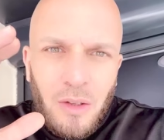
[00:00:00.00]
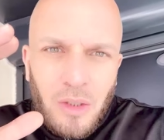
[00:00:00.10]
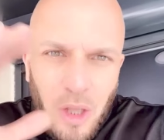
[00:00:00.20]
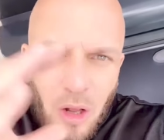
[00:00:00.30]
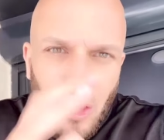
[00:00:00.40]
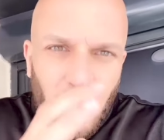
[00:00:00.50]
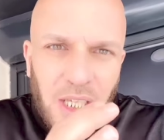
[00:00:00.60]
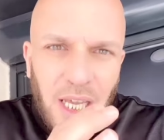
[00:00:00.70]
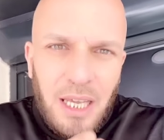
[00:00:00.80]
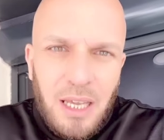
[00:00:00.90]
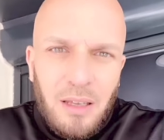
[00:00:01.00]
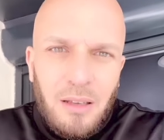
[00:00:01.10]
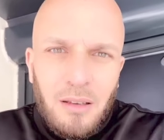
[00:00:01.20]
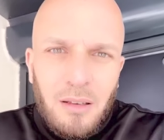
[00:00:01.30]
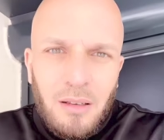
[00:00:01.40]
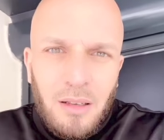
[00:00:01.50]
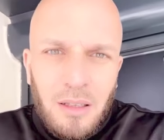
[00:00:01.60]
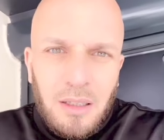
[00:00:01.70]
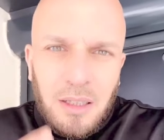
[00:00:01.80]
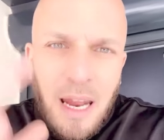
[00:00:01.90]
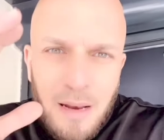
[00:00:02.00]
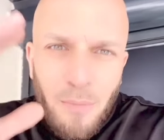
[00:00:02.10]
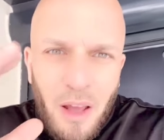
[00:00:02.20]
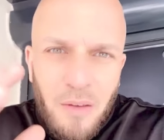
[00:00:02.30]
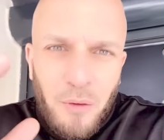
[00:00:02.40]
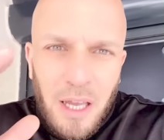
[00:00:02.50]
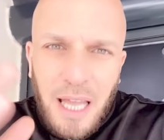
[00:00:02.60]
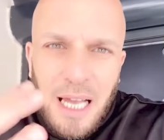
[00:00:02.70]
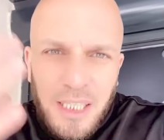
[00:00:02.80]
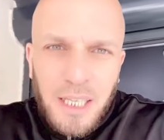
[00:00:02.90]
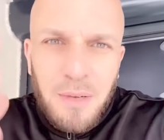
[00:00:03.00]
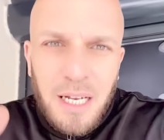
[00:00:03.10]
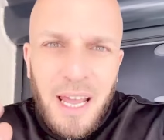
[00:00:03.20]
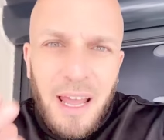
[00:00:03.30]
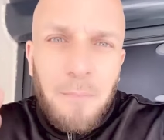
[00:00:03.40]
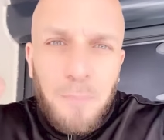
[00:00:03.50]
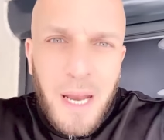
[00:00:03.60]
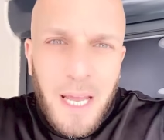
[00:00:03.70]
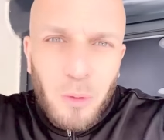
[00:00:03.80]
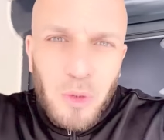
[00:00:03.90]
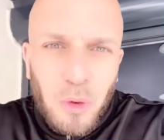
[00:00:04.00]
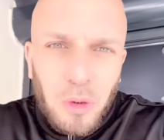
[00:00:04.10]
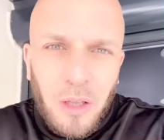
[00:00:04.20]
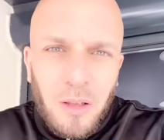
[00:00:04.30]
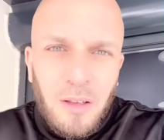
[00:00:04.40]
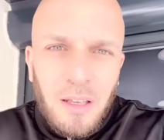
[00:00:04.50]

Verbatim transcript: dans leur série tellement il veut être assimilé et plaire aux autres.